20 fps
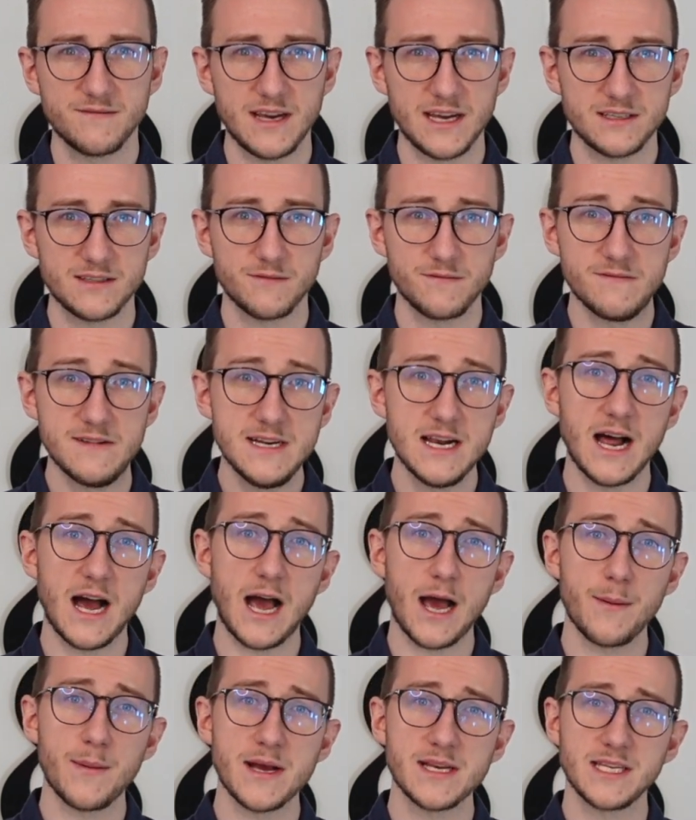wird viel
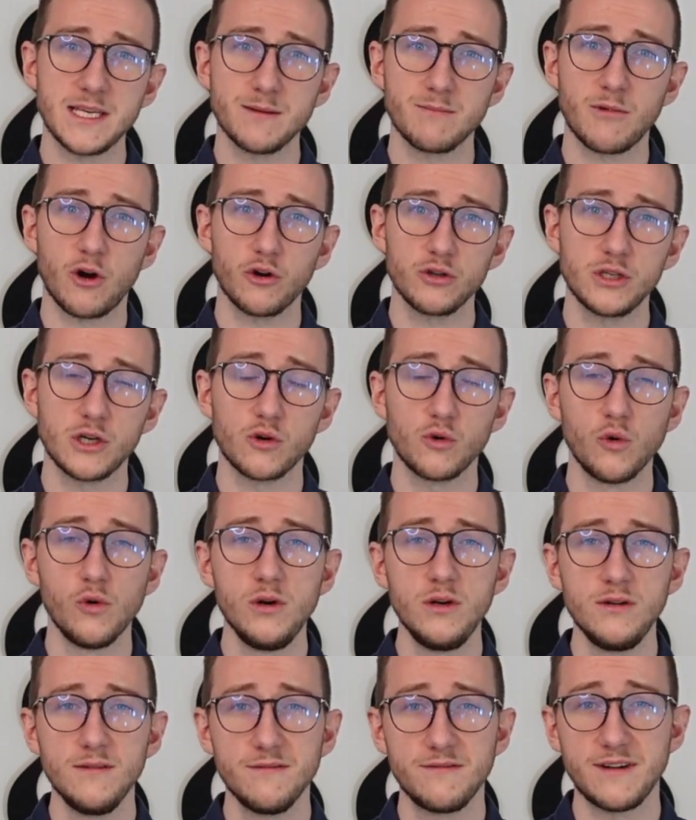Arbeit eben auch nach
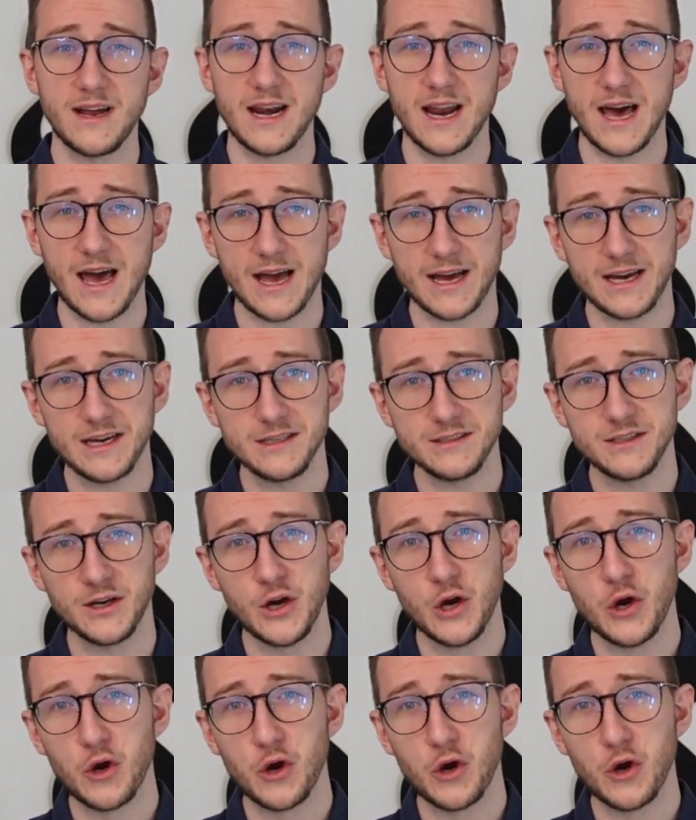unten verlagert.